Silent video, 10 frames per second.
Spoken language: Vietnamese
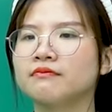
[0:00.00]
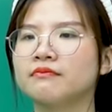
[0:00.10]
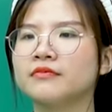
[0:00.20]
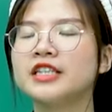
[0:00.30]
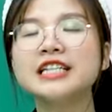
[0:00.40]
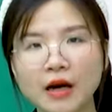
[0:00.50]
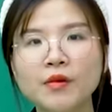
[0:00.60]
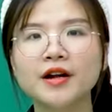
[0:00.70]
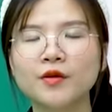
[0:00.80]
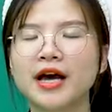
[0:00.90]
um, sinh sống
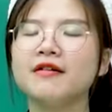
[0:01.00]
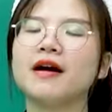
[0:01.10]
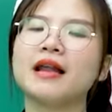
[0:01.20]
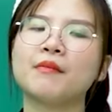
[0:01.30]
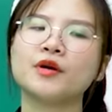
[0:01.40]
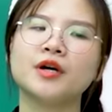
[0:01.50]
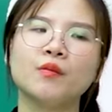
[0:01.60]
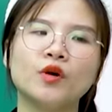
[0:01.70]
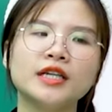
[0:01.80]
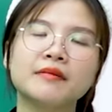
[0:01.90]
ở đâu đấy hoặc là mọi người
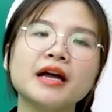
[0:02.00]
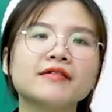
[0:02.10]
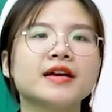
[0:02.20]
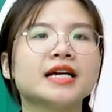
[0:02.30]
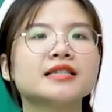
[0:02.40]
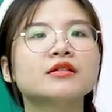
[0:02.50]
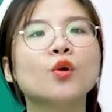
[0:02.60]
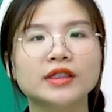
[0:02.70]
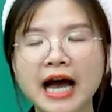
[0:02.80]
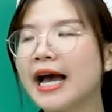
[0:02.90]
muốn nhấn mạnh về cái sự
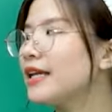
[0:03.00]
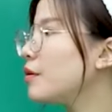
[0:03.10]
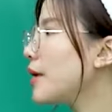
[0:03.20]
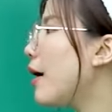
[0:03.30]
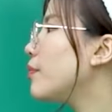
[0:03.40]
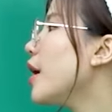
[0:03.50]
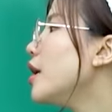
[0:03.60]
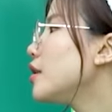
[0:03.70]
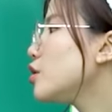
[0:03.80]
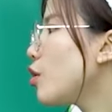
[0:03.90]
tồn tại đúng không nào
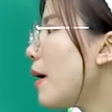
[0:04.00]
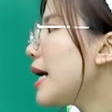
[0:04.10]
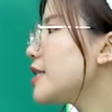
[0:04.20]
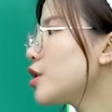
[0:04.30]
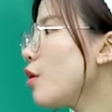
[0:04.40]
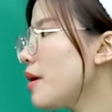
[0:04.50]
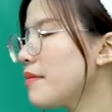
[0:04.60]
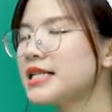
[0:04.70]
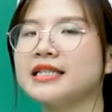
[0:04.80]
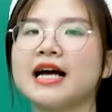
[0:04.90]
từ số 3
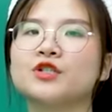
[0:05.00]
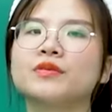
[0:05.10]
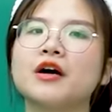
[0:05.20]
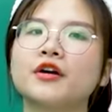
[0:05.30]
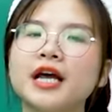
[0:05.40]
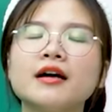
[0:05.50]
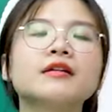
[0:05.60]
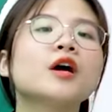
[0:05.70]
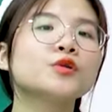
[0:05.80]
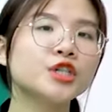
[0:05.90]
tomemashita chúng ta có nhắc
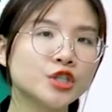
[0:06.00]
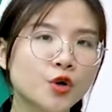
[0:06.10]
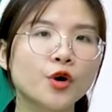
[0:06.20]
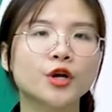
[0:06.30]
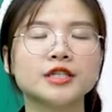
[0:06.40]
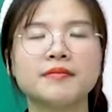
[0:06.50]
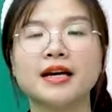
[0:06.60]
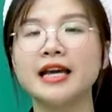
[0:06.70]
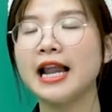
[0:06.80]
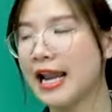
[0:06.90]
đến câu trước rồi nó sẽ
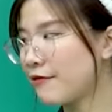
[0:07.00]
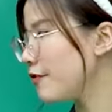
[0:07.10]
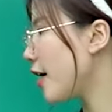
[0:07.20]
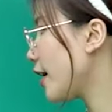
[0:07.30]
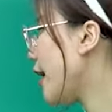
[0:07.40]
mang nghĩa là làm việc